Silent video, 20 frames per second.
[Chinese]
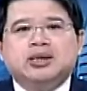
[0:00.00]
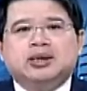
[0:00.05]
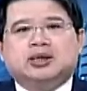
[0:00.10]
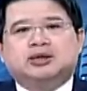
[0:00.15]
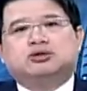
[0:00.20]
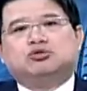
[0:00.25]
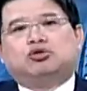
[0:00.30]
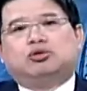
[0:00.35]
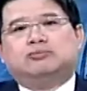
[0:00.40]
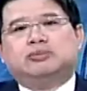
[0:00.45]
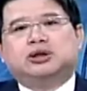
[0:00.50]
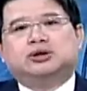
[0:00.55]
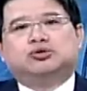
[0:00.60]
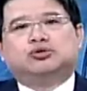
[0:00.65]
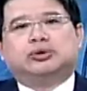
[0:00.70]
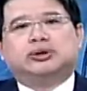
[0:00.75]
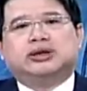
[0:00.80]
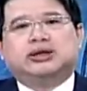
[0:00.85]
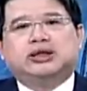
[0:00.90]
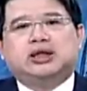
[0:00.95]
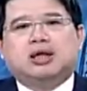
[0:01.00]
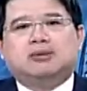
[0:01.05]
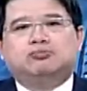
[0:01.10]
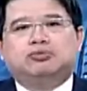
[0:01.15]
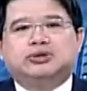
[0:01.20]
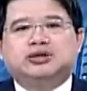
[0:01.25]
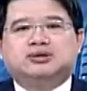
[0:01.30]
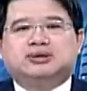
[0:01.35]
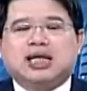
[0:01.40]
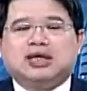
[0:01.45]
可是我们的所得哈，
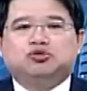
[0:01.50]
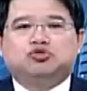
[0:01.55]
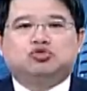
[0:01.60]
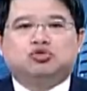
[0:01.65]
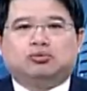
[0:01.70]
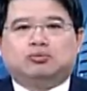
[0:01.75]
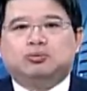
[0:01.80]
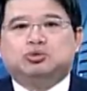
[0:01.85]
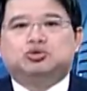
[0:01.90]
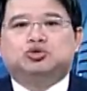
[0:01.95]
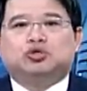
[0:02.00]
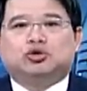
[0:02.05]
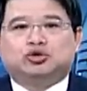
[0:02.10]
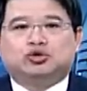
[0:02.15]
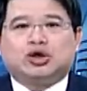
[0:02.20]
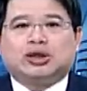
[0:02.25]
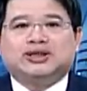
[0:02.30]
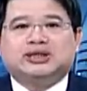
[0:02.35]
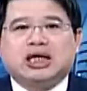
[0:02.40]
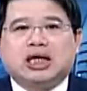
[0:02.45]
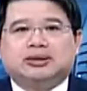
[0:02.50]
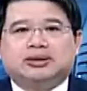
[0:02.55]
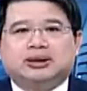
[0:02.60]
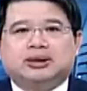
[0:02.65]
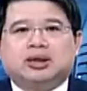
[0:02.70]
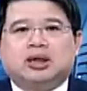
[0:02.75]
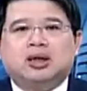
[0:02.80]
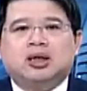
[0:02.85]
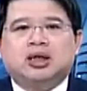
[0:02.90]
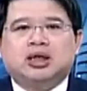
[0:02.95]
不是单纯我们所赚到
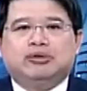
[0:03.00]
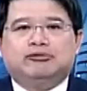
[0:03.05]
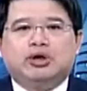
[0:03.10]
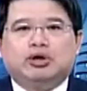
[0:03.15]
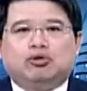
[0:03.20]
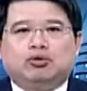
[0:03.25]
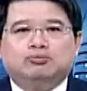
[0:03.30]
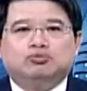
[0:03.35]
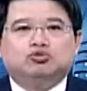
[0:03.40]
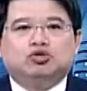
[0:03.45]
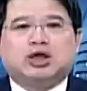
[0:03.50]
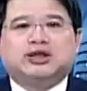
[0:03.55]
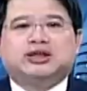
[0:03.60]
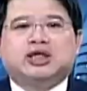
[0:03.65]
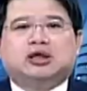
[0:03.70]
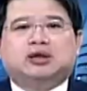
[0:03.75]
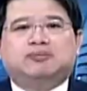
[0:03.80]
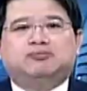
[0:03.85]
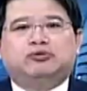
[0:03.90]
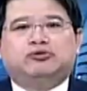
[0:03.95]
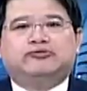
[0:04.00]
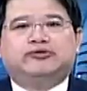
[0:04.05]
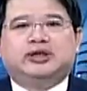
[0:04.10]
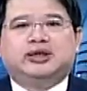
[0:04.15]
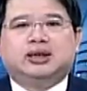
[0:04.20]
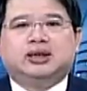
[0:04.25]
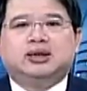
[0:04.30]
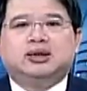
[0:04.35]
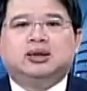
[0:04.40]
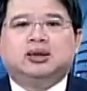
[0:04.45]
的啊，因为我们赚到的部分
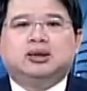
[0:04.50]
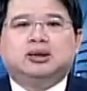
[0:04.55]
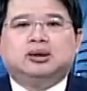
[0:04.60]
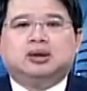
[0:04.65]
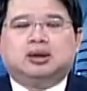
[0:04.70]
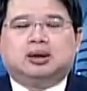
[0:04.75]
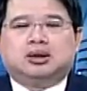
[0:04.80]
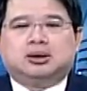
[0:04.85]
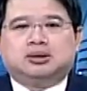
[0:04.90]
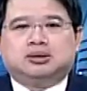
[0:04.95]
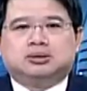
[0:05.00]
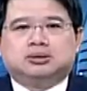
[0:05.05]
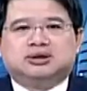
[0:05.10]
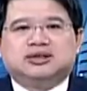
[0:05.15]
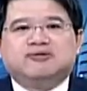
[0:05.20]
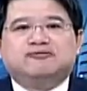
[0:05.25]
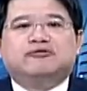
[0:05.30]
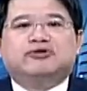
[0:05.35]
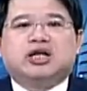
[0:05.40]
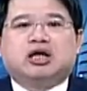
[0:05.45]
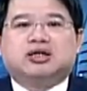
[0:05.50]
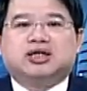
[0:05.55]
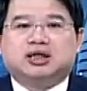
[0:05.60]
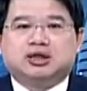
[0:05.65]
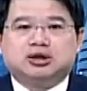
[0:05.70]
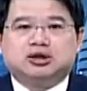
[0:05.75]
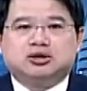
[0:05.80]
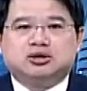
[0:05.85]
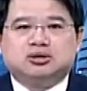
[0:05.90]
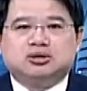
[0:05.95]
呢，呃，政府要
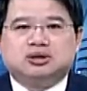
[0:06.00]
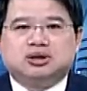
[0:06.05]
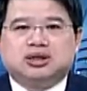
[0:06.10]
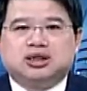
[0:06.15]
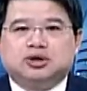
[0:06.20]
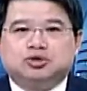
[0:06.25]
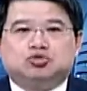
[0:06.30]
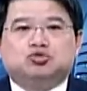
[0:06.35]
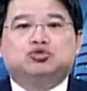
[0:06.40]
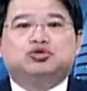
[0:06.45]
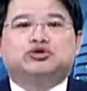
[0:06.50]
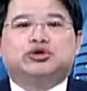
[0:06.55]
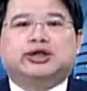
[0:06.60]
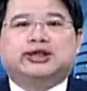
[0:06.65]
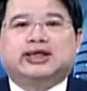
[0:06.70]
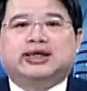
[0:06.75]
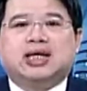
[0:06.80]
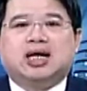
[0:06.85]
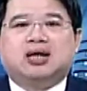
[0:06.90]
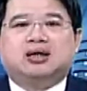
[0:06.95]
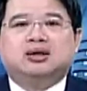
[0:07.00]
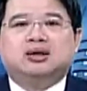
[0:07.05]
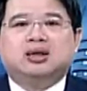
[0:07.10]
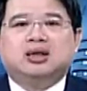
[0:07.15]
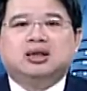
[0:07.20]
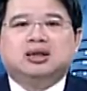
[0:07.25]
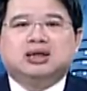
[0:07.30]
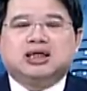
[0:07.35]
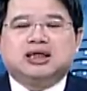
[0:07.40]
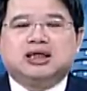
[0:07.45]
扣课租税的哈。
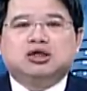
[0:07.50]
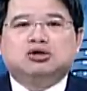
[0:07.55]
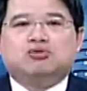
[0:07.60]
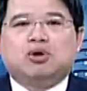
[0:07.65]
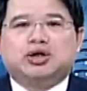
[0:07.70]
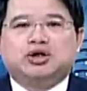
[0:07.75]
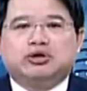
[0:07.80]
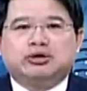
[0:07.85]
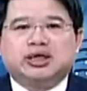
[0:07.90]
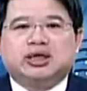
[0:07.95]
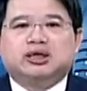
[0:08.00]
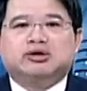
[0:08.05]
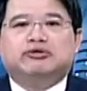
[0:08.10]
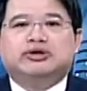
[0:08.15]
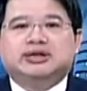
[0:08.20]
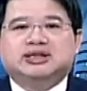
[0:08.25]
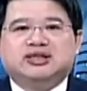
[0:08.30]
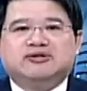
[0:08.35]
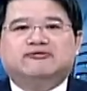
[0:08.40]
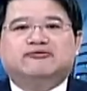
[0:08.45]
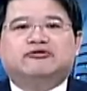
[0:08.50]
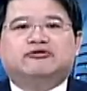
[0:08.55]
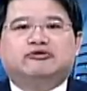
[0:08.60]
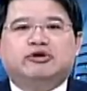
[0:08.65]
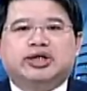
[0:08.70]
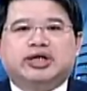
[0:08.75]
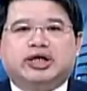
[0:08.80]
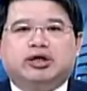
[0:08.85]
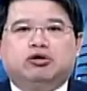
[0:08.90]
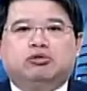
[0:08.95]
更何况有可能会政府
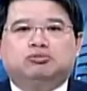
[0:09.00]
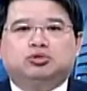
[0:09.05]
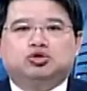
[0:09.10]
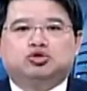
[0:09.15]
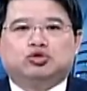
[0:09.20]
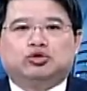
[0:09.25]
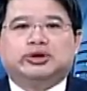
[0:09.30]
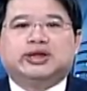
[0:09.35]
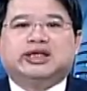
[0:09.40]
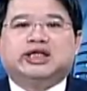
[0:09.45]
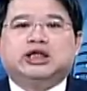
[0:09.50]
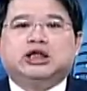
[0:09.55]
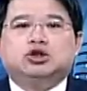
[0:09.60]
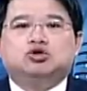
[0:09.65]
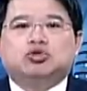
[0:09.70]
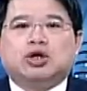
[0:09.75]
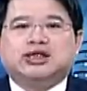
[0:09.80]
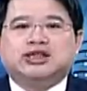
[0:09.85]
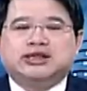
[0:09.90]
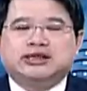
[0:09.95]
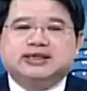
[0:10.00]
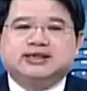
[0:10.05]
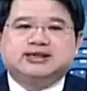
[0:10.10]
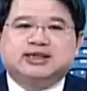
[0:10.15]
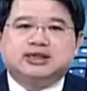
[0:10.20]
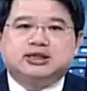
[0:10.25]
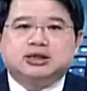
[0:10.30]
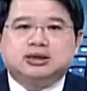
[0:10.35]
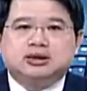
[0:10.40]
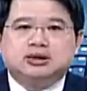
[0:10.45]
会给我们所谓的移转性
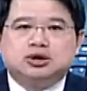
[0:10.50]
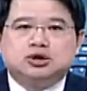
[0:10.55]
的。